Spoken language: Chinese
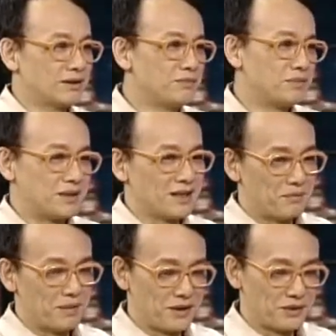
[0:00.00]
我是比
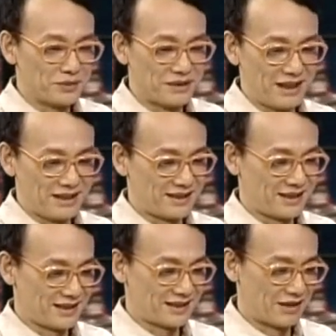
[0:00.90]
较没有那一
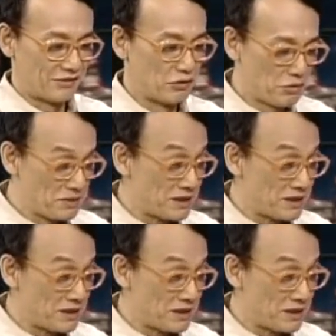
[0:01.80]
些想